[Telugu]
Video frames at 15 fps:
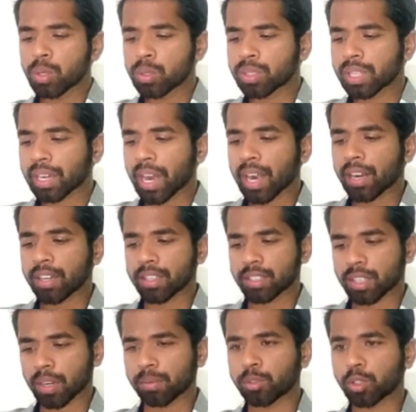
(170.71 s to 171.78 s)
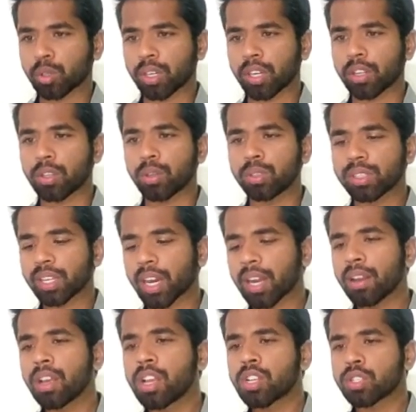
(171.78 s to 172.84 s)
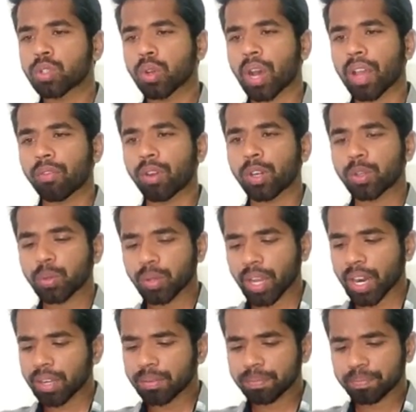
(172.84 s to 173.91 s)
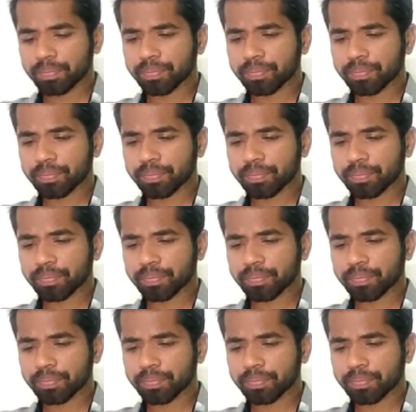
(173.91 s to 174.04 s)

యూజర్ యాడ్ అని ఇస్తాను చూడండి యూజర్ యాడ్ సో ఐ వాంట్ టు యాడ్